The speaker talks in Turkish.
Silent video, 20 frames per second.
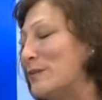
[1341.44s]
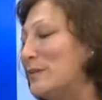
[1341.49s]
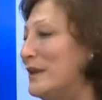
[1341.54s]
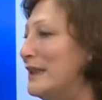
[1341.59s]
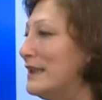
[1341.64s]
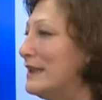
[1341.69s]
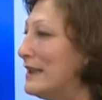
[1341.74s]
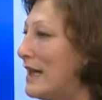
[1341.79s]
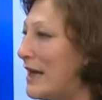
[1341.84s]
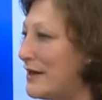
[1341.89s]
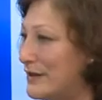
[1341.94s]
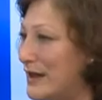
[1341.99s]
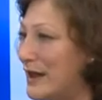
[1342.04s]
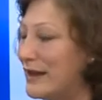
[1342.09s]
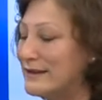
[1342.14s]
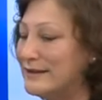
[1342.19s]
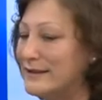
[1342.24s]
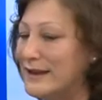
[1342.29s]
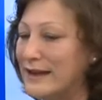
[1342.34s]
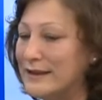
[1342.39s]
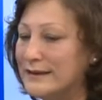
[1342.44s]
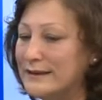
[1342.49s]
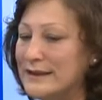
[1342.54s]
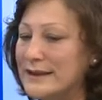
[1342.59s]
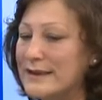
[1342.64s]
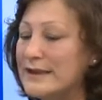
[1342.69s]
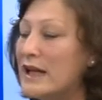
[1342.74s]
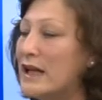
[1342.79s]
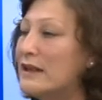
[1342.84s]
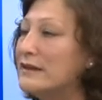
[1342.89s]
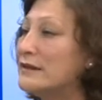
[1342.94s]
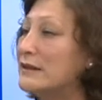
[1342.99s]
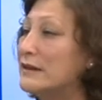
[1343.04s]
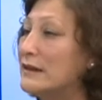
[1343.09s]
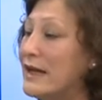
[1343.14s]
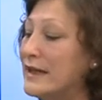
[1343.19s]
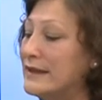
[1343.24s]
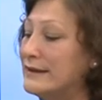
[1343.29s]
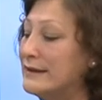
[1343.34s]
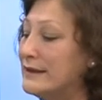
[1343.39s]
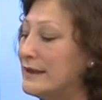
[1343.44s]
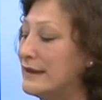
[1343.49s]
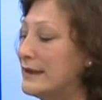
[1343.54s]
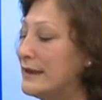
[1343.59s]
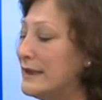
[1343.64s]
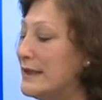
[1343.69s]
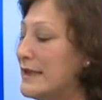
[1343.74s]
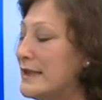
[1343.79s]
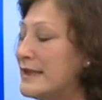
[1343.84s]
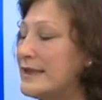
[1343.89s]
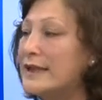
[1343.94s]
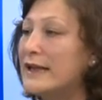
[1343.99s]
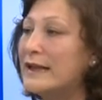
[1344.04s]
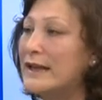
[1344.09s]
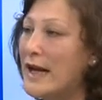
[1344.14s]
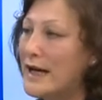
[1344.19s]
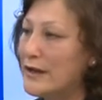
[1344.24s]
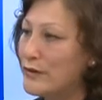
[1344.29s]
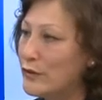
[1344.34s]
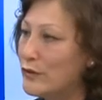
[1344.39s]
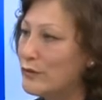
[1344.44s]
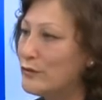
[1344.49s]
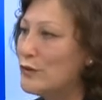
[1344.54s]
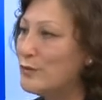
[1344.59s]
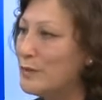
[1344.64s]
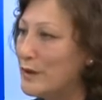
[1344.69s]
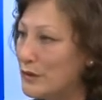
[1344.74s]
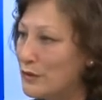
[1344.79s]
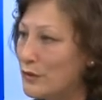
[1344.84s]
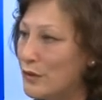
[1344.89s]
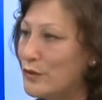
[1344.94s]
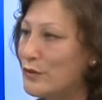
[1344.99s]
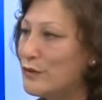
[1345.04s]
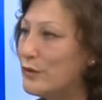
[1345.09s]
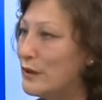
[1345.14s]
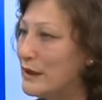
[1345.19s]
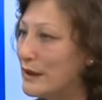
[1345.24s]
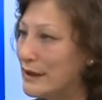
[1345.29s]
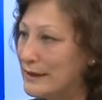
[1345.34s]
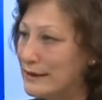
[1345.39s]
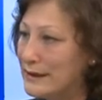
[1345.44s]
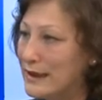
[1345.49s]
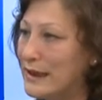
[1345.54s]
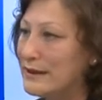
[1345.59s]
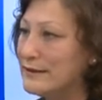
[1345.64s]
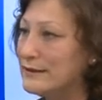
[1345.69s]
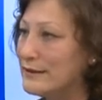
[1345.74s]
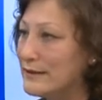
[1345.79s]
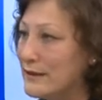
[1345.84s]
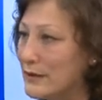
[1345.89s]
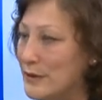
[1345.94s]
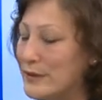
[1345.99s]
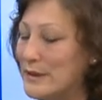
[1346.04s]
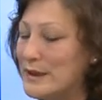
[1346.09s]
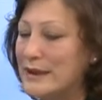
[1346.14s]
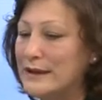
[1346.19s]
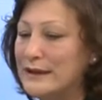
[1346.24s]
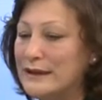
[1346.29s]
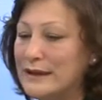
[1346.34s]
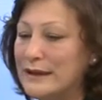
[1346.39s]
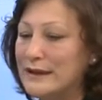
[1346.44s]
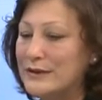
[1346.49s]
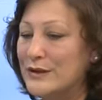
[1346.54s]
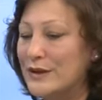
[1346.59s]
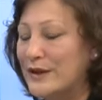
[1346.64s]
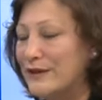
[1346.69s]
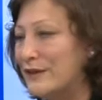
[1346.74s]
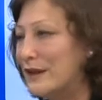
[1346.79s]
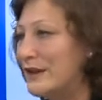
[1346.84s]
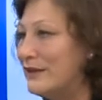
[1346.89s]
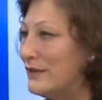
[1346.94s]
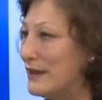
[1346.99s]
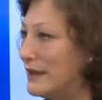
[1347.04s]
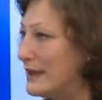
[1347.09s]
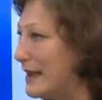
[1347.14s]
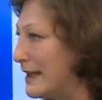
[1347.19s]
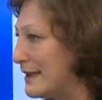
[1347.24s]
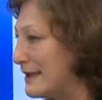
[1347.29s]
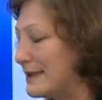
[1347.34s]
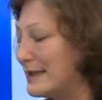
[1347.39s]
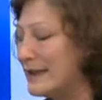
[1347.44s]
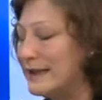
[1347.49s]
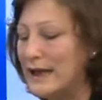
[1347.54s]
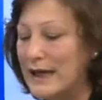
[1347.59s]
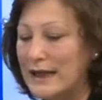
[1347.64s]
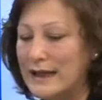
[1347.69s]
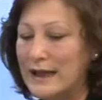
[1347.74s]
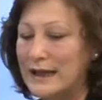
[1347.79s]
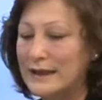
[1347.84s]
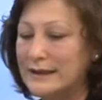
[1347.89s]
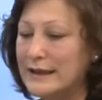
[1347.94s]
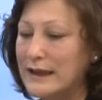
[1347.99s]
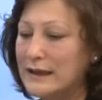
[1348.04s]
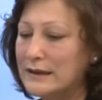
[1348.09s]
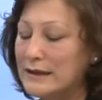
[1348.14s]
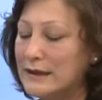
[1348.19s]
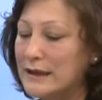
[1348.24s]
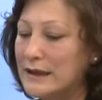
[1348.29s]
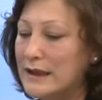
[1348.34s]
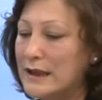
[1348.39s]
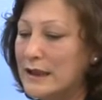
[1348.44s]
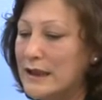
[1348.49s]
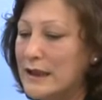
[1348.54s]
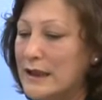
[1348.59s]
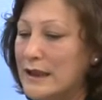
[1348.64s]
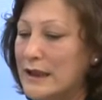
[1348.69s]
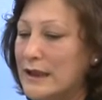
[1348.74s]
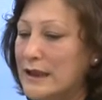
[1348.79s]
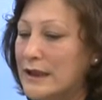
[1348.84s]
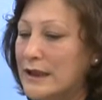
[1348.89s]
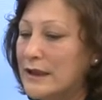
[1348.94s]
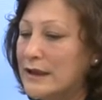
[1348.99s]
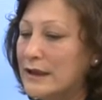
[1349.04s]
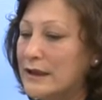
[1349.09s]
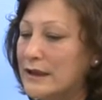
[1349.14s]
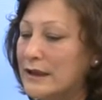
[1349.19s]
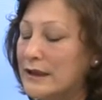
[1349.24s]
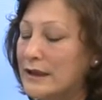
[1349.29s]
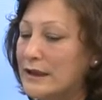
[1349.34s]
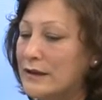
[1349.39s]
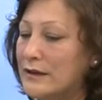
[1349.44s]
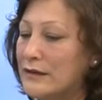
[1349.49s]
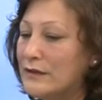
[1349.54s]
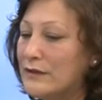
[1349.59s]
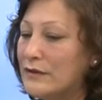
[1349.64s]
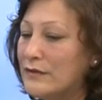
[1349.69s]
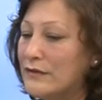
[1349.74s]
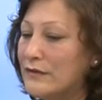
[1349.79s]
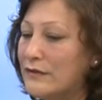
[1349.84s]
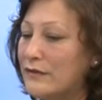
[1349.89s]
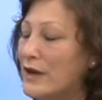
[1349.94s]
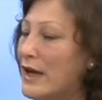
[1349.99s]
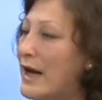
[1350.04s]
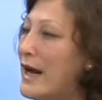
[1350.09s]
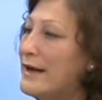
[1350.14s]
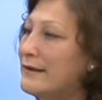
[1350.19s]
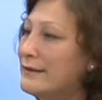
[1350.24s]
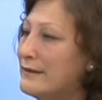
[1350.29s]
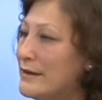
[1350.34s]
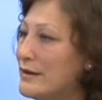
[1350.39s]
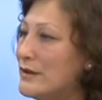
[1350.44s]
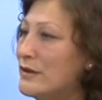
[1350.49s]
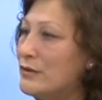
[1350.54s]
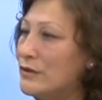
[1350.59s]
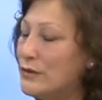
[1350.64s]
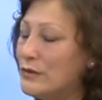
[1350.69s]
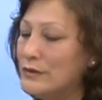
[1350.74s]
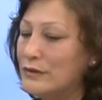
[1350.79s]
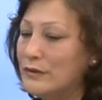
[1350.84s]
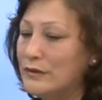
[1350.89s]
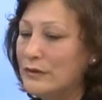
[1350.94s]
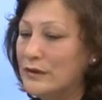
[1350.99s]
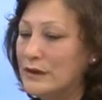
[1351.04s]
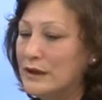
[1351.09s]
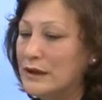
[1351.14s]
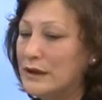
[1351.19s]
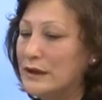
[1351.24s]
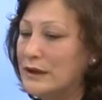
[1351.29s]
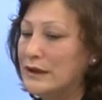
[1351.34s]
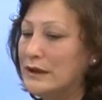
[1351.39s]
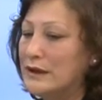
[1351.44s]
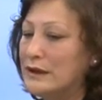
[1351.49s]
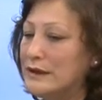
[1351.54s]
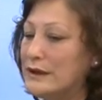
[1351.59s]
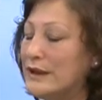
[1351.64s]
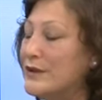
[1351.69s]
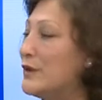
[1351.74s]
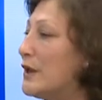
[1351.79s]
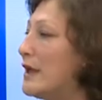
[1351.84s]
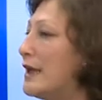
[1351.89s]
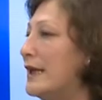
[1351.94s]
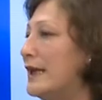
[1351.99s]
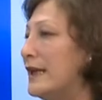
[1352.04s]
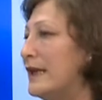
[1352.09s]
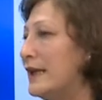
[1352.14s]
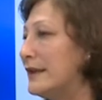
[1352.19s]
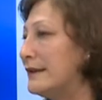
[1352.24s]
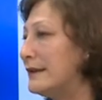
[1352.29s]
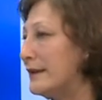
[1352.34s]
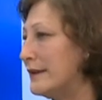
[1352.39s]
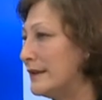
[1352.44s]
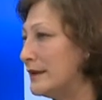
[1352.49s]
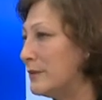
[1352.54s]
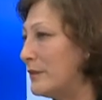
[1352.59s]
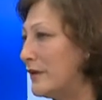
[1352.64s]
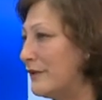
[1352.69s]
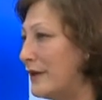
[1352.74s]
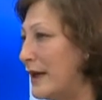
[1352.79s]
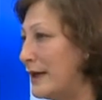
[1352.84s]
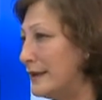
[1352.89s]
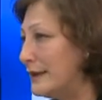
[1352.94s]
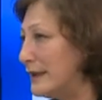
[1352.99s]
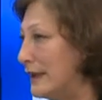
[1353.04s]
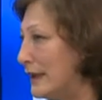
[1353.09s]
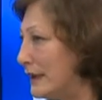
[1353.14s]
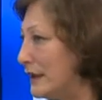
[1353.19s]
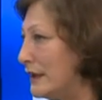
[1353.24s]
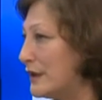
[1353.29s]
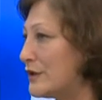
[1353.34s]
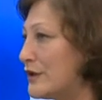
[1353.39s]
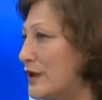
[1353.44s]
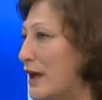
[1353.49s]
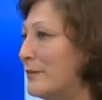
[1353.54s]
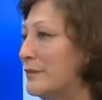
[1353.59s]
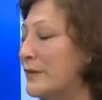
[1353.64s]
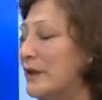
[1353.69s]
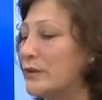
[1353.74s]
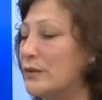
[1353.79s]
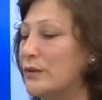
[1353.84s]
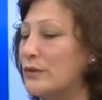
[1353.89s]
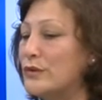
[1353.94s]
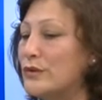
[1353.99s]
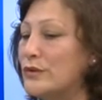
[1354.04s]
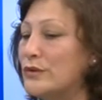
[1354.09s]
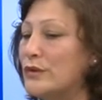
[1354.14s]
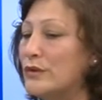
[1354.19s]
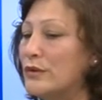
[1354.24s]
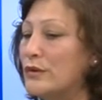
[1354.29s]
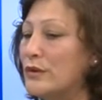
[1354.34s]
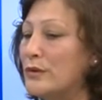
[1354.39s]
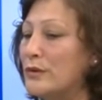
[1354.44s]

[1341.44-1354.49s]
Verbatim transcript: bilgiler aktardı. Saldırılarda zarar görmüş petrol kuyularından söz etti, çevreye verilen zararlardan. Ee, ve ertesi gün e, Nacah Elattar hanımefendiyle yine Şam'da görüştük.